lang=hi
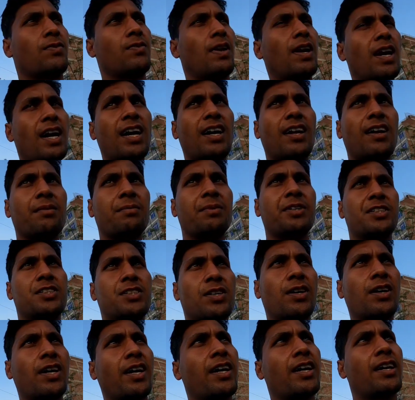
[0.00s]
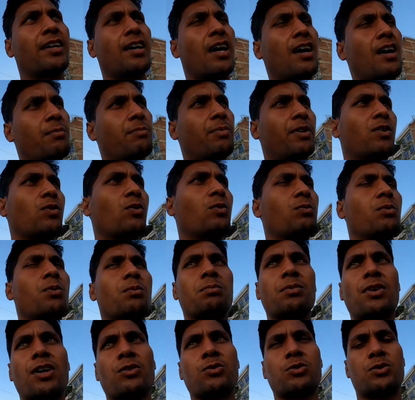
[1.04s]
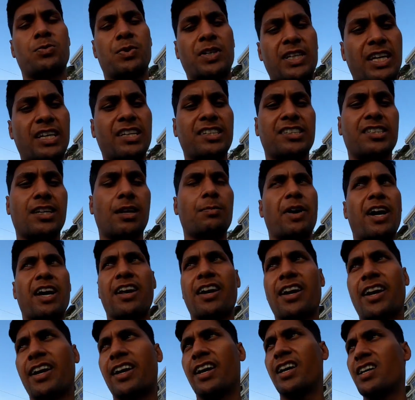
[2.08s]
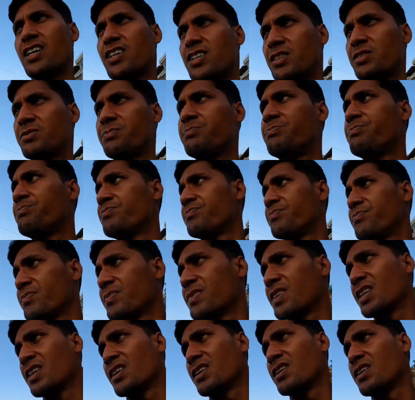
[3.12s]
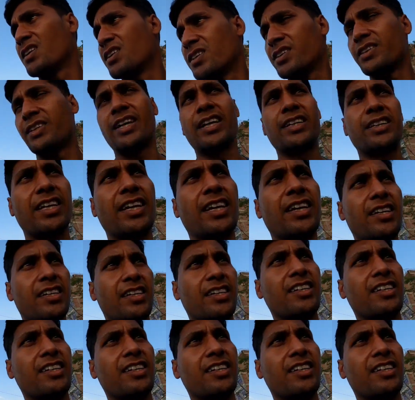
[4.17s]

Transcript: फ़िलहाल अभी जो है यहाँ पर रूम वूम का कुछ पता नहीं चल पा रहा है देखते हैं